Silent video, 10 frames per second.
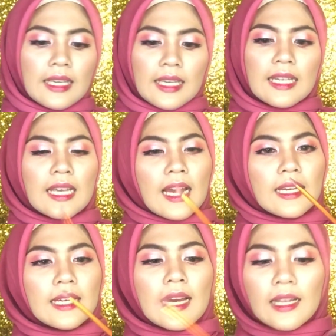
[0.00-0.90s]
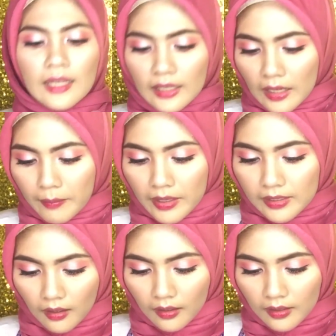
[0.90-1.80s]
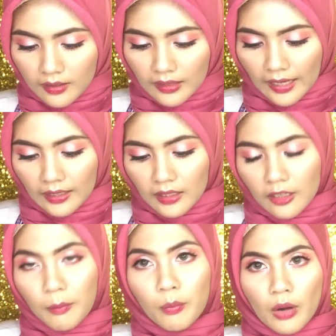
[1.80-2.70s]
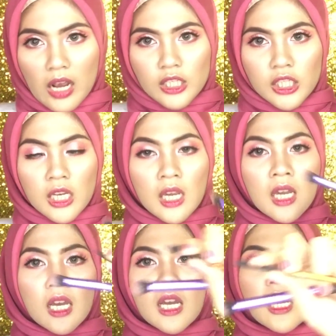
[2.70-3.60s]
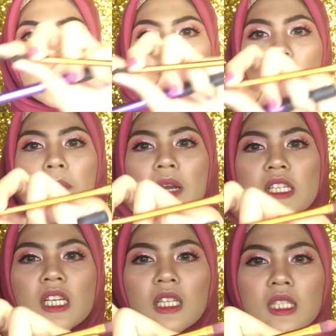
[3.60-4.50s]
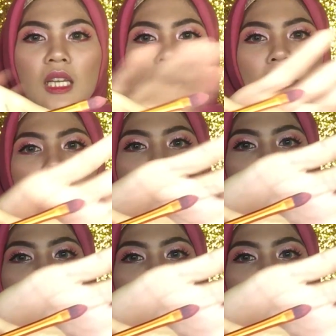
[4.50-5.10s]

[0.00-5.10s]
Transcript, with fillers: ini ada yang namanya uh, Tyler brush ini brushnya kecil kayak